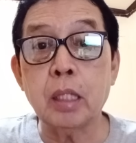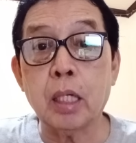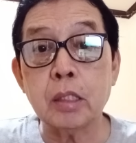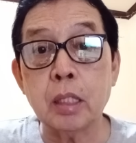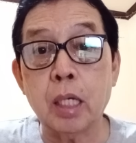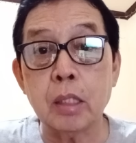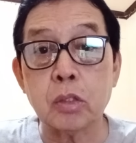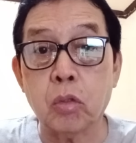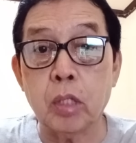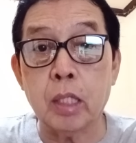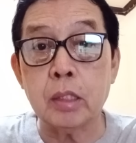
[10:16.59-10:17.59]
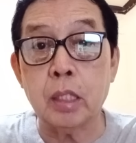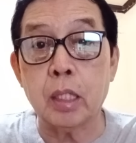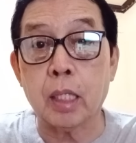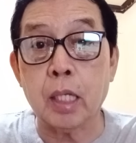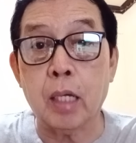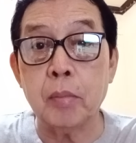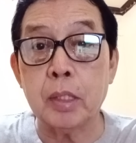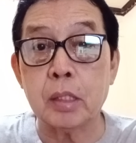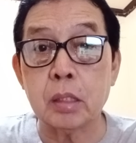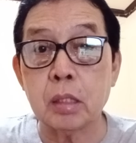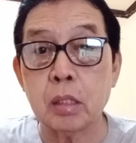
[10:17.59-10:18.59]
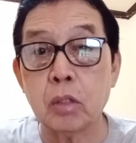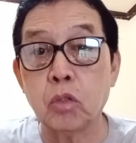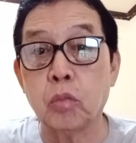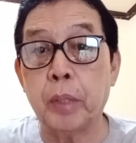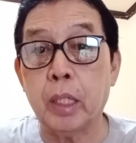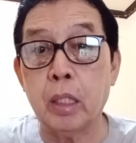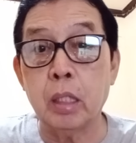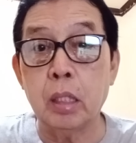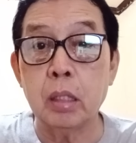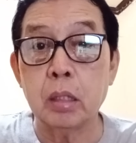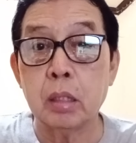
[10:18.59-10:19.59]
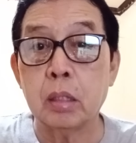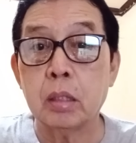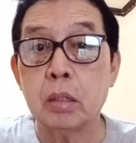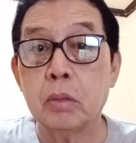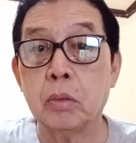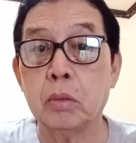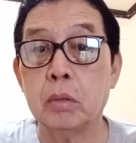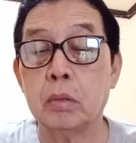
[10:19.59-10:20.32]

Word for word: Kasi nga, scholar siya, economics, UP rin. Oh.